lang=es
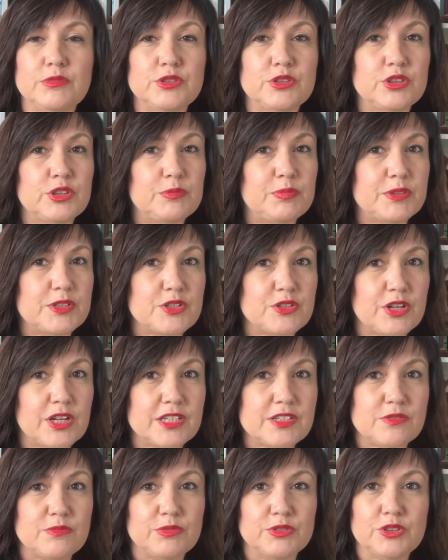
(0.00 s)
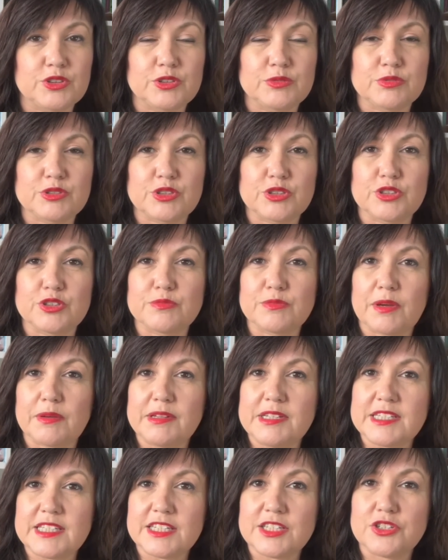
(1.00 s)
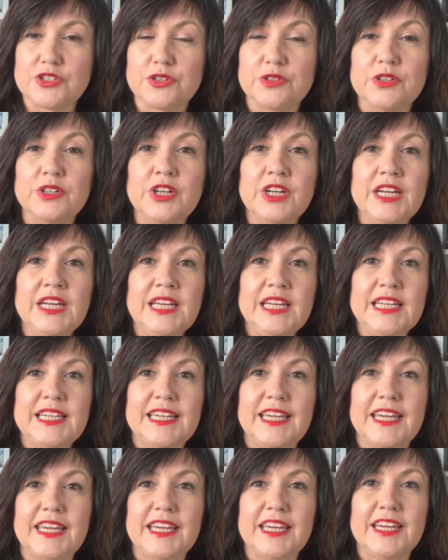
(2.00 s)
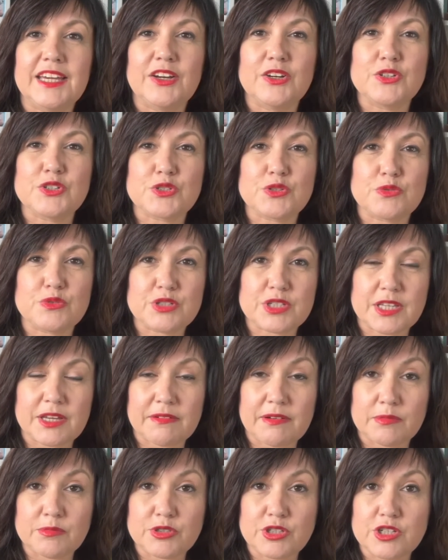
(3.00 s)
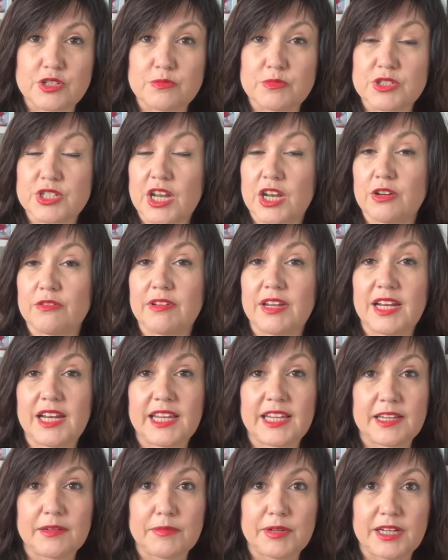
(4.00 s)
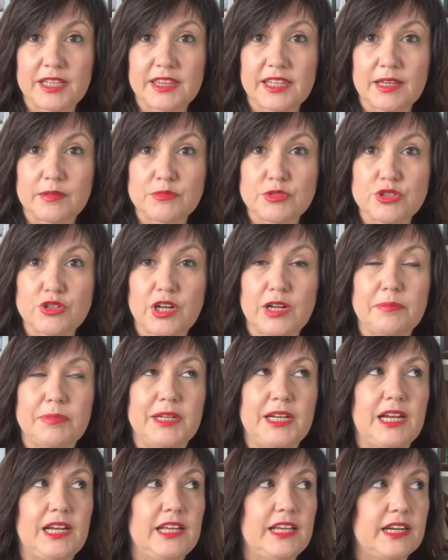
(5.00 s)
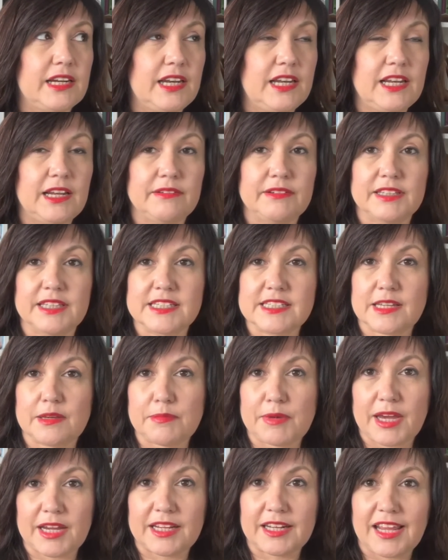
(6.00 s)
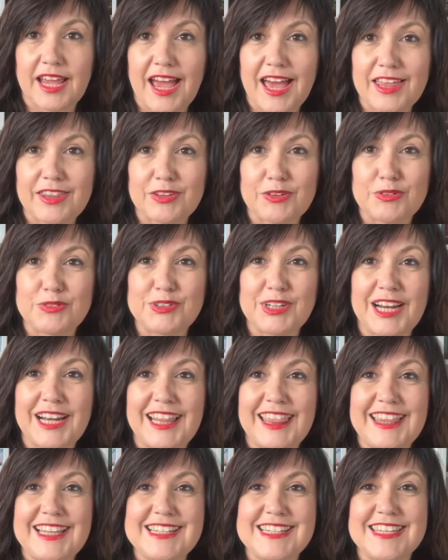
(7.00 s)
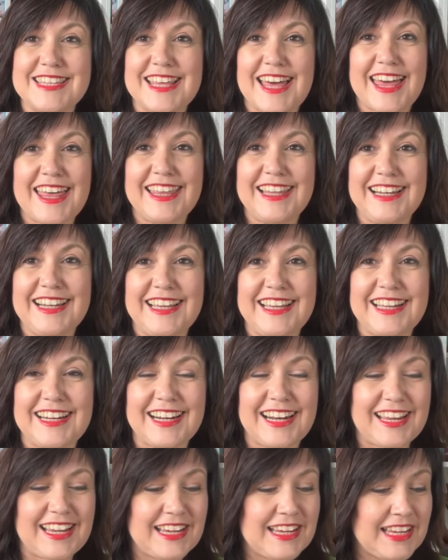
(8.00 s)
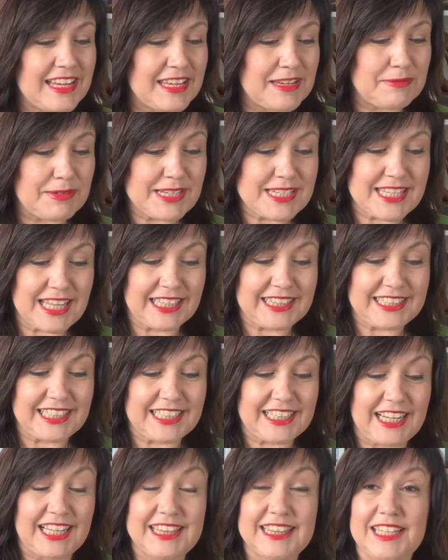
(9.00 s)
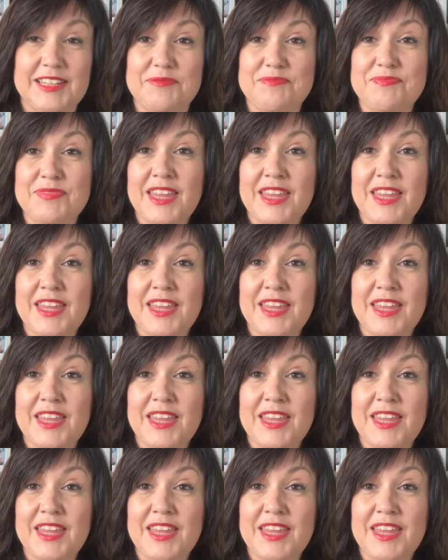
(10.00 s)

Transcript: montón de personas, un montón de vosotros me habéis dicho que os gustaba muchísimo esa novela y que merecía mucho la pena leerla y la verdad es que me ha creado una necesidad de leerla eh, bastante grande.